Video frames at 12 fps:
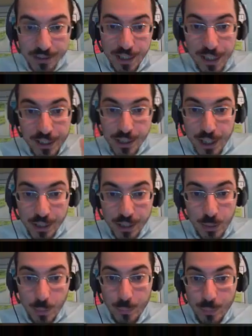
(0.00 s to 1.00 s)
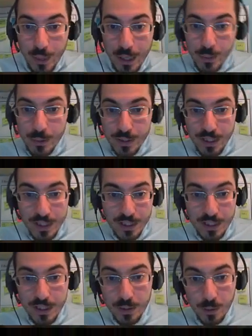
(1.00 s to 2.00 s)
te getto bello de
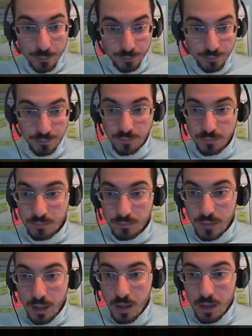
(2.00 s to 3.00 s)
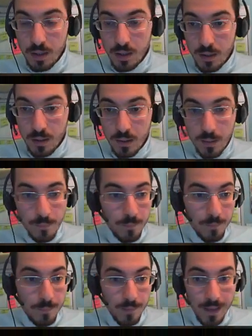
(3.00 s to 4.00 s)
zio
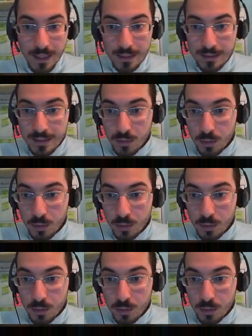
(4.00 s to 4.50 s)
Um, altra